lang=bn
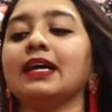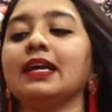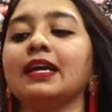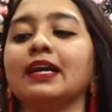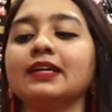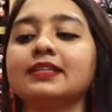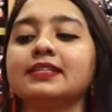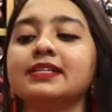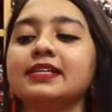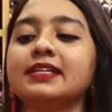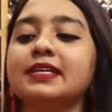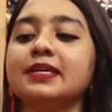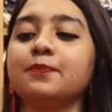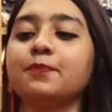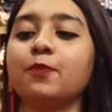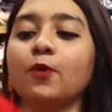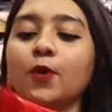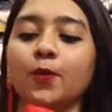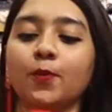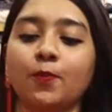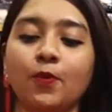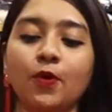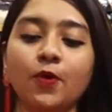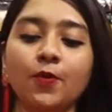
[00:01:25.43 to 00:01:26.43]
কালার যে কি
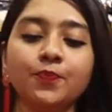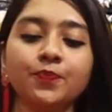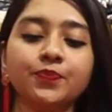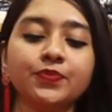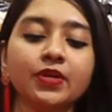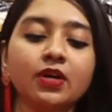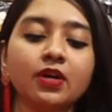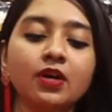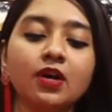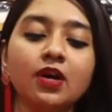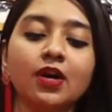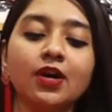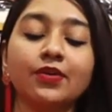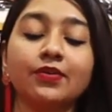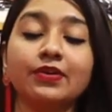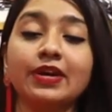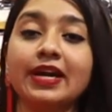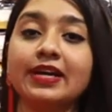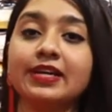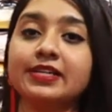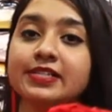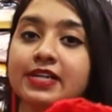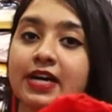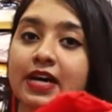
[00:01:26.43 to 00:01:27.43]
বলবো
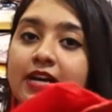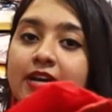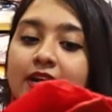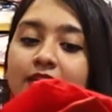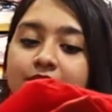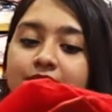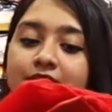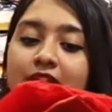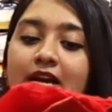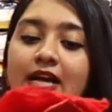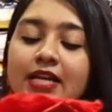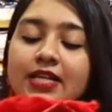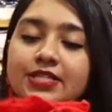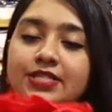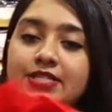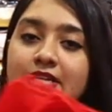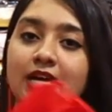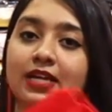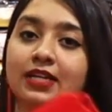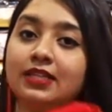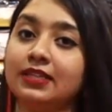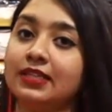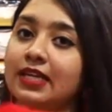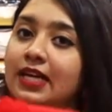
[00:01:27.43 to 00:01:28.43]
রেড কালার যারা
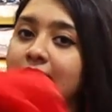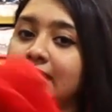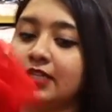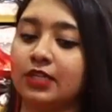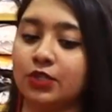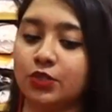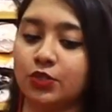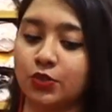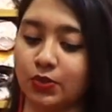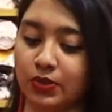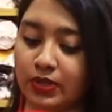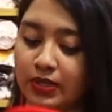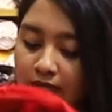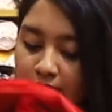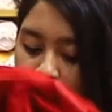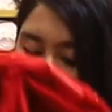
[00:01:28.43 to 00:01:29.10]
চান তাদের জন্য